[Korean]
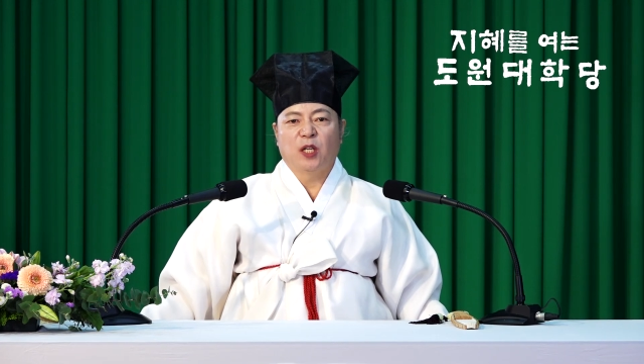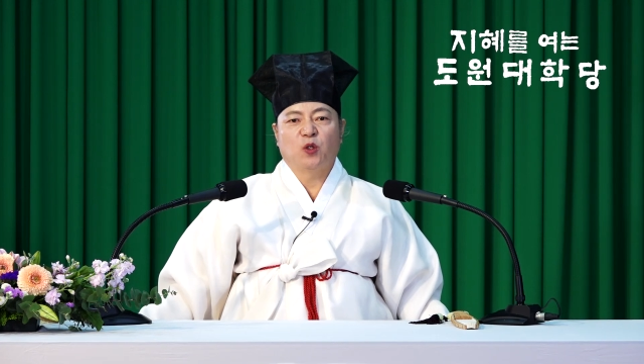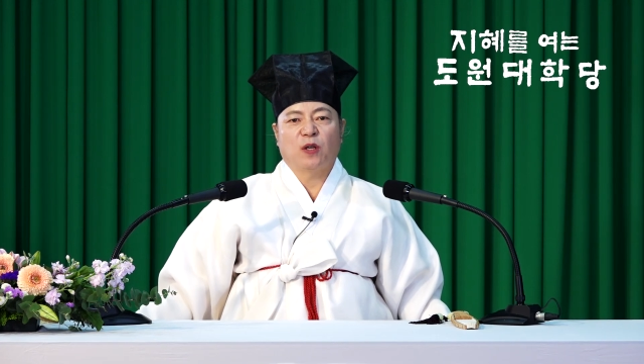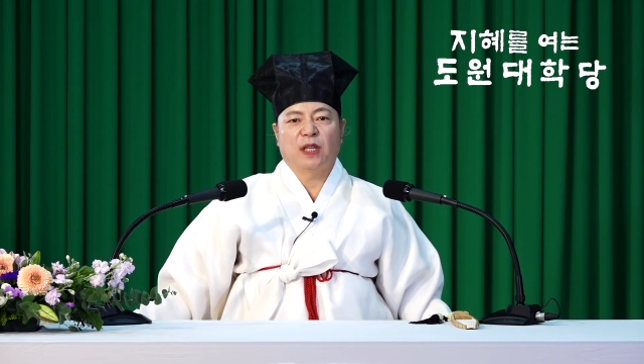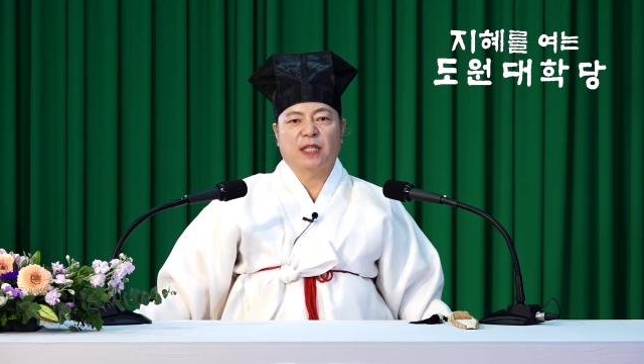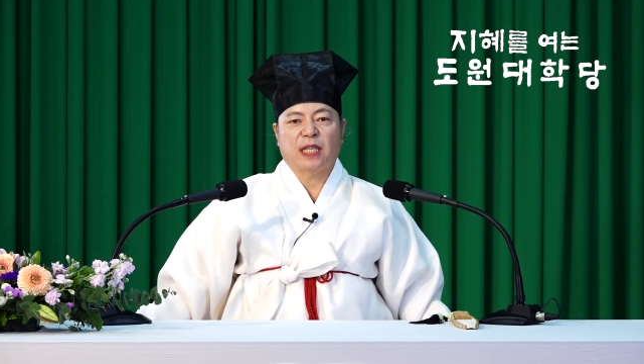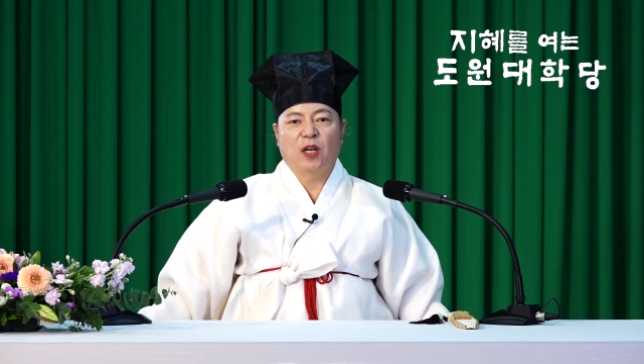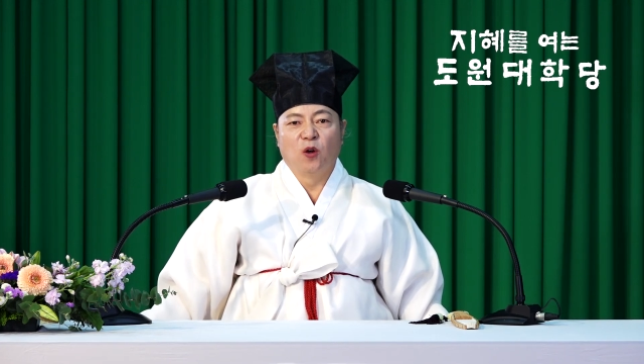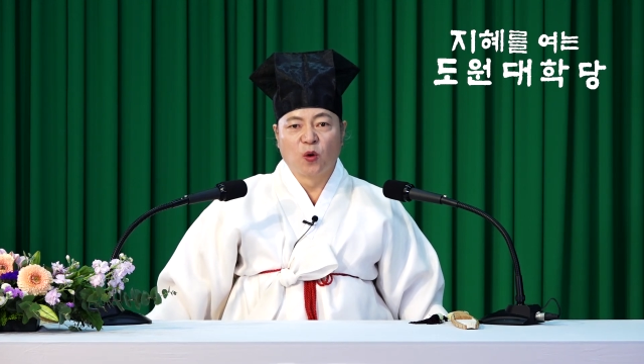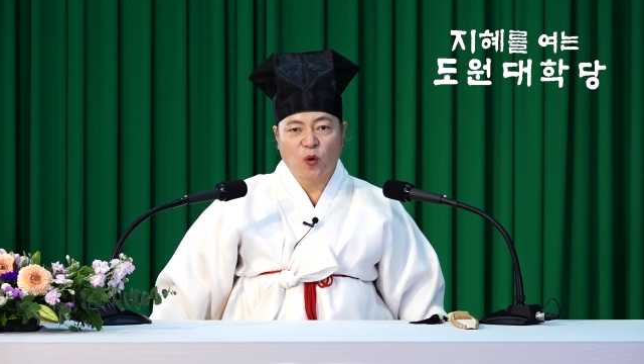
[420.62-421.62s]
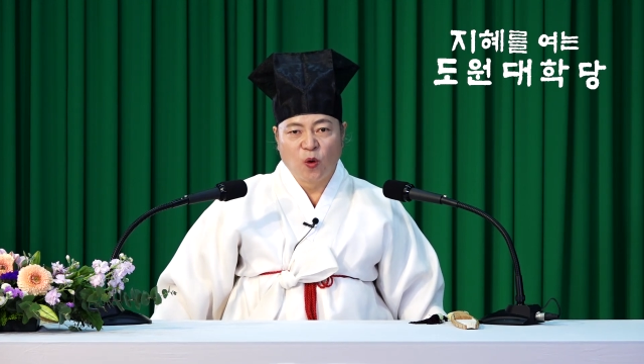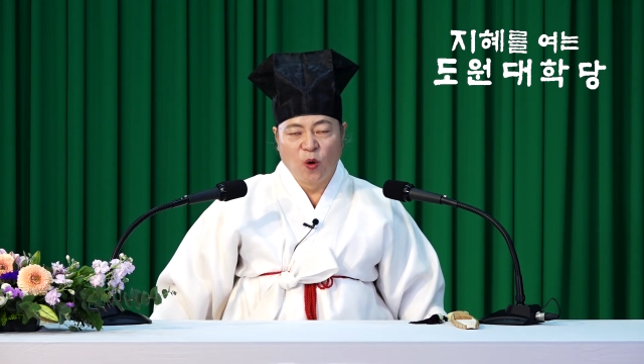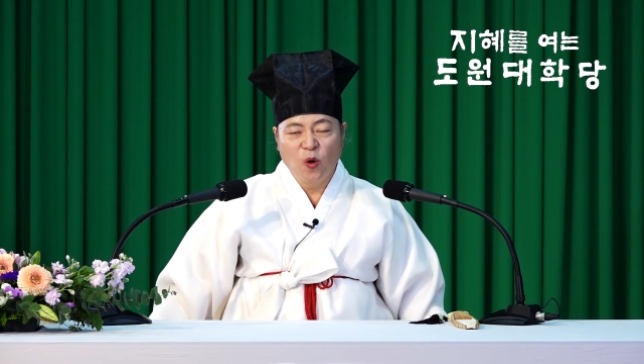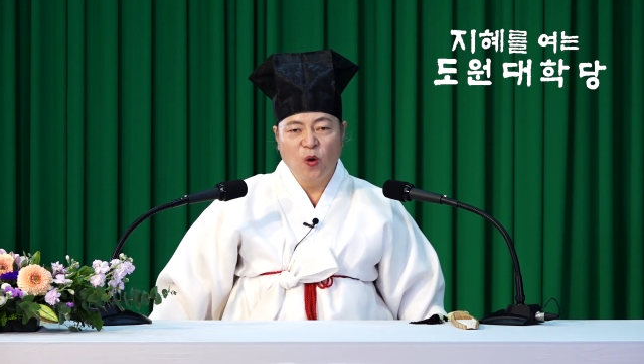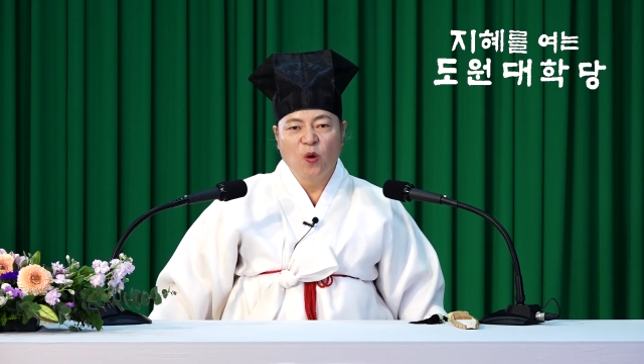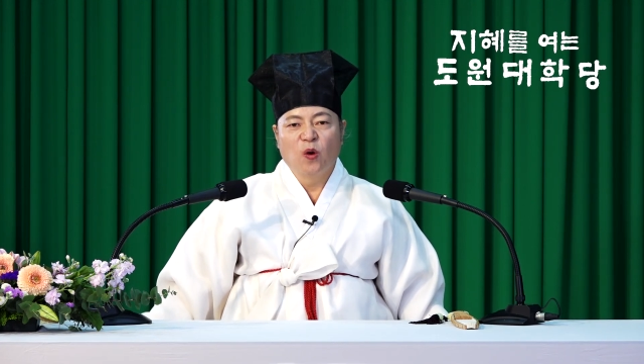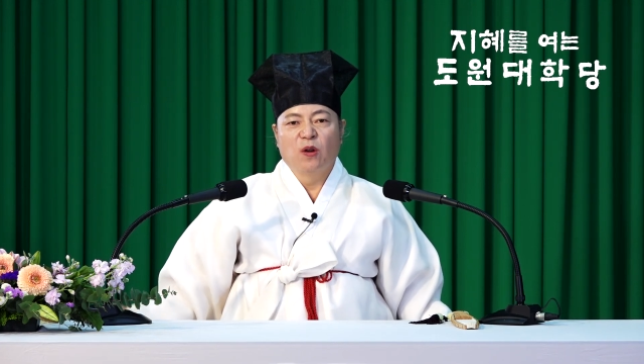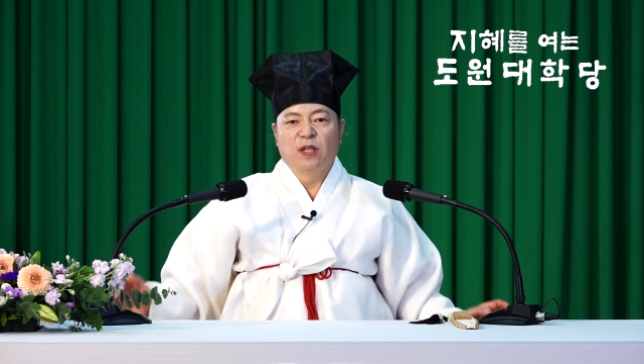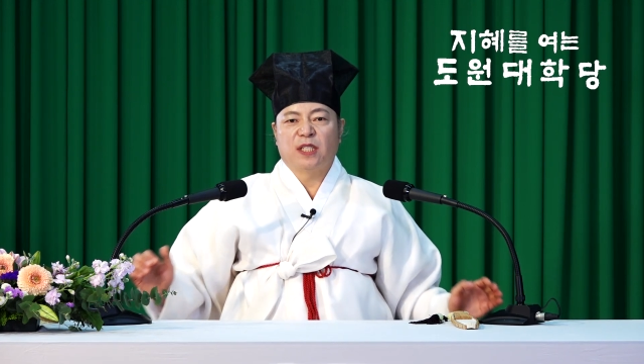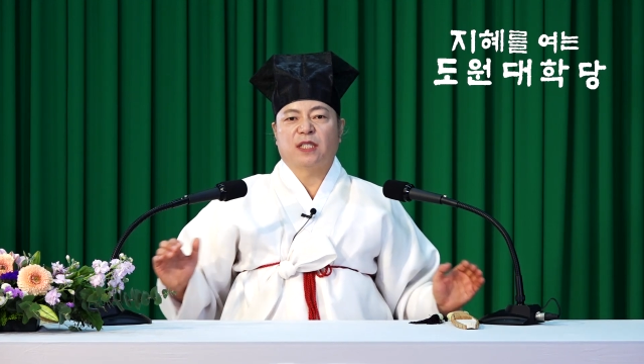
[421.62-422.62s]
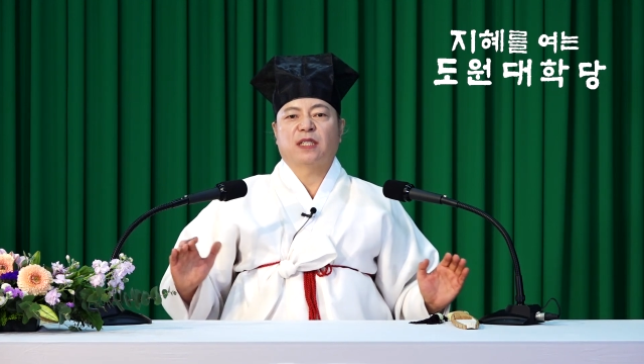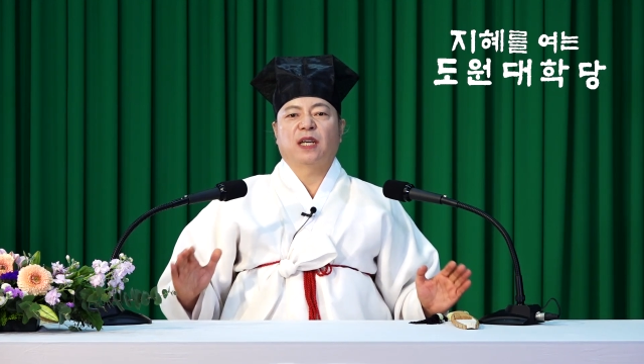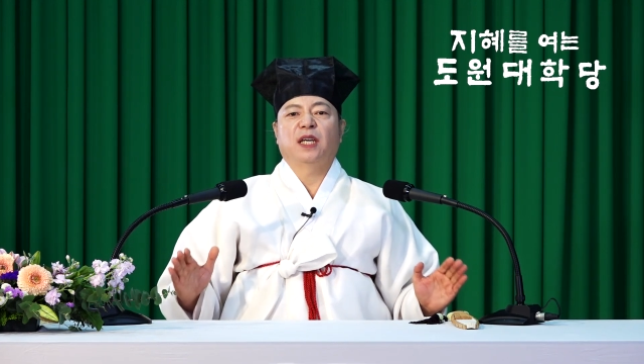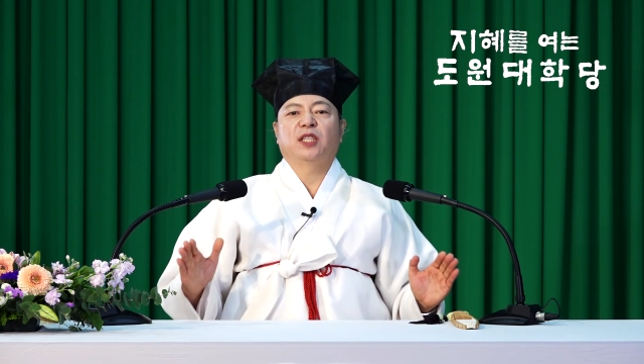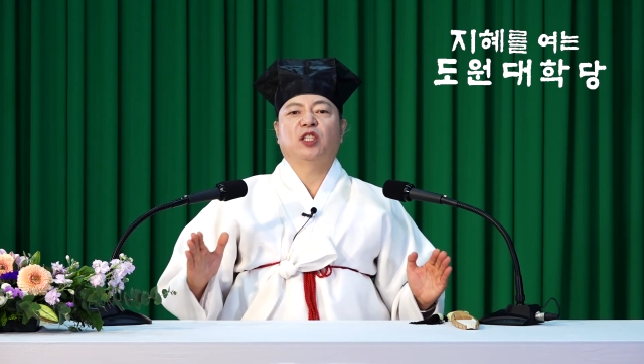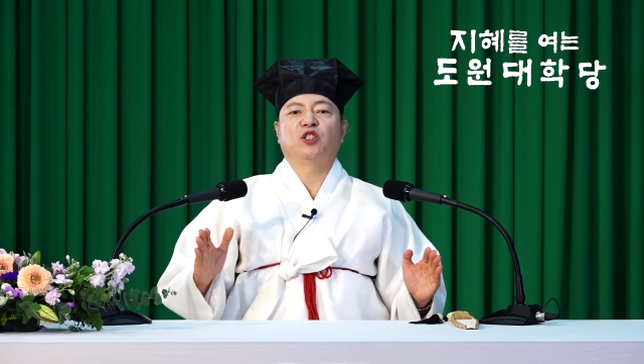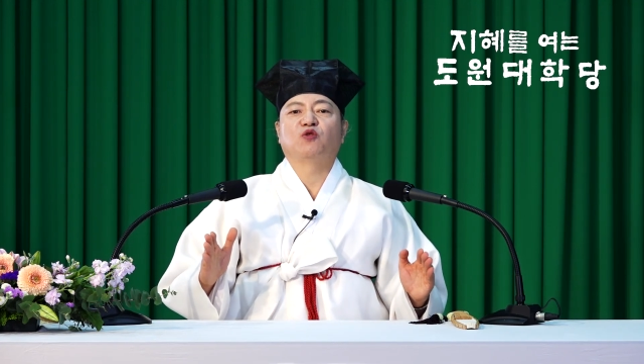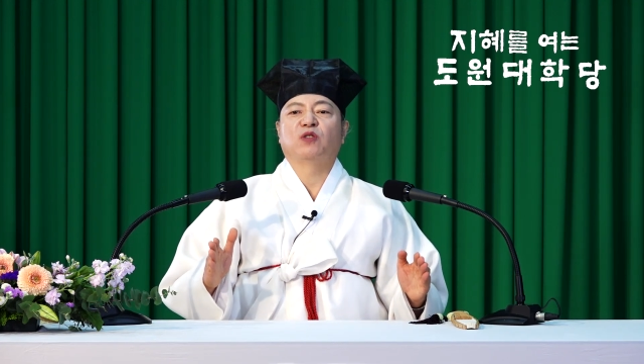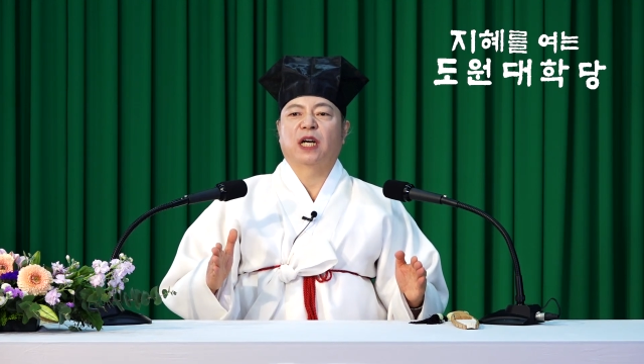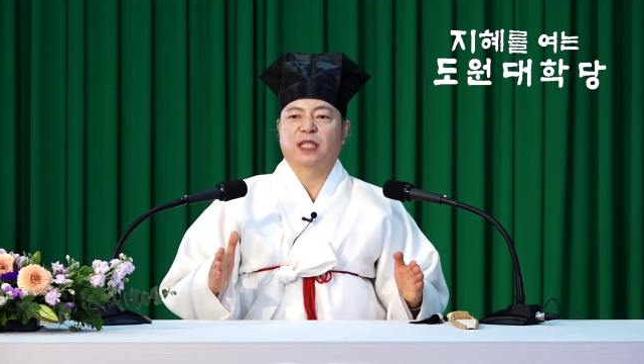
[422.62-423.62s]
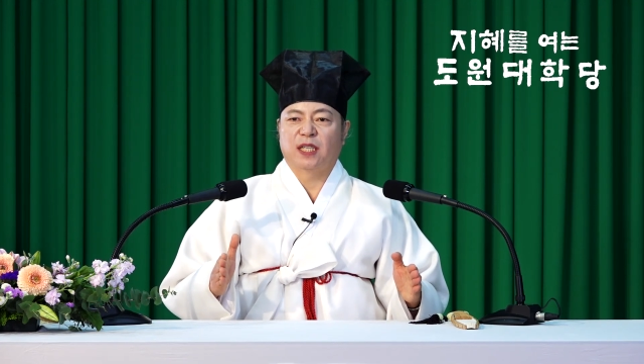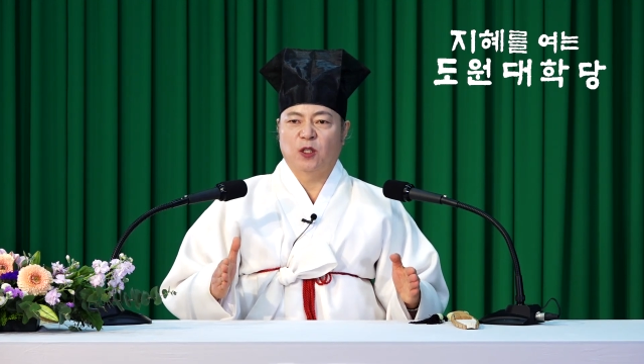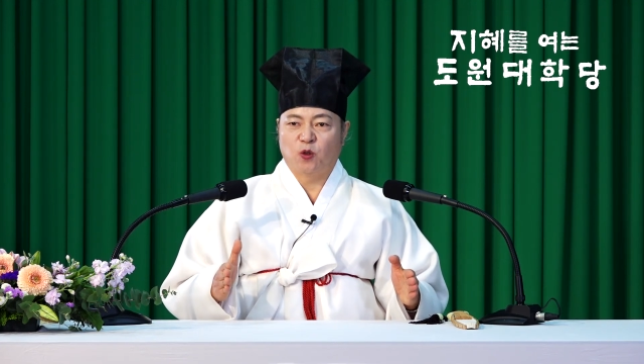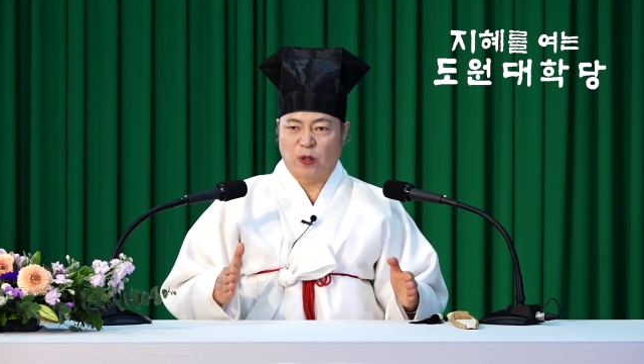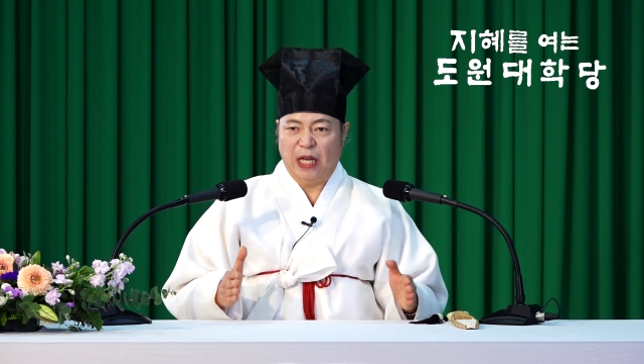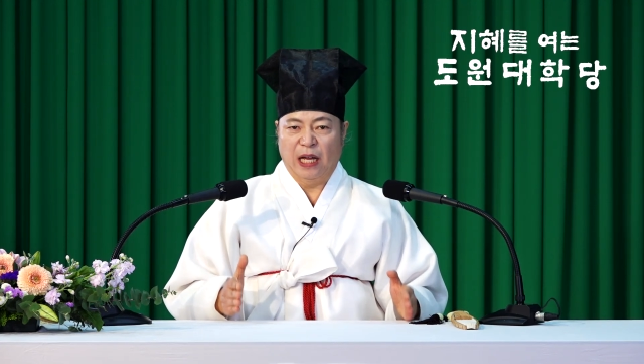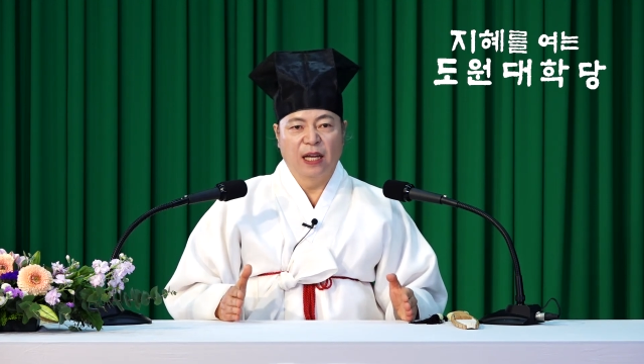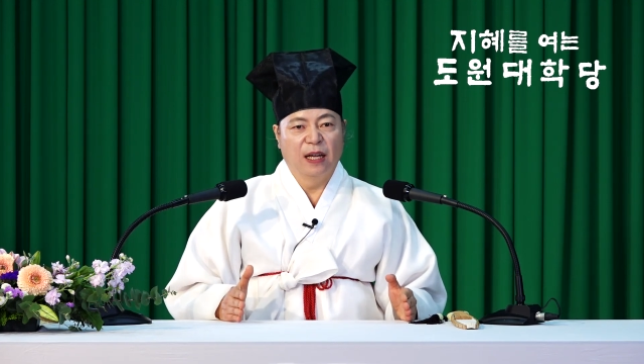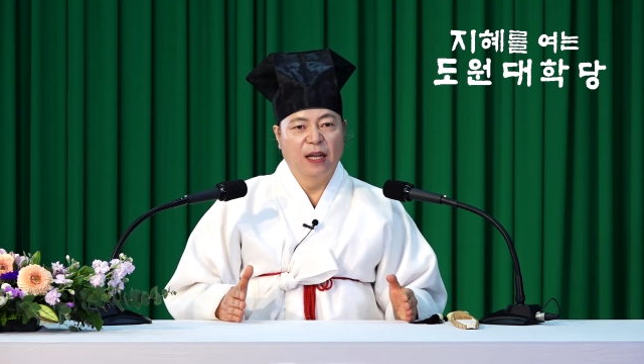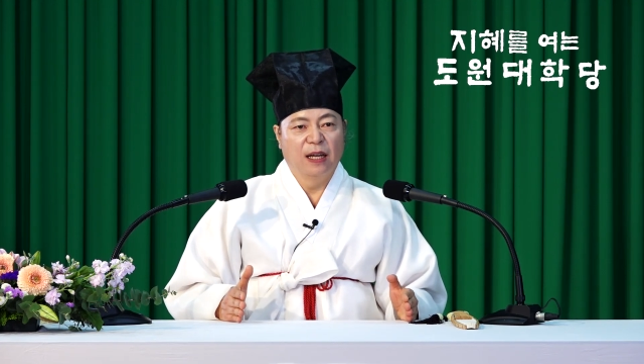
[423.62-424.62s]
한쪽에다 잘 넣어놓고 식사에 치중을 하는 게 좋다.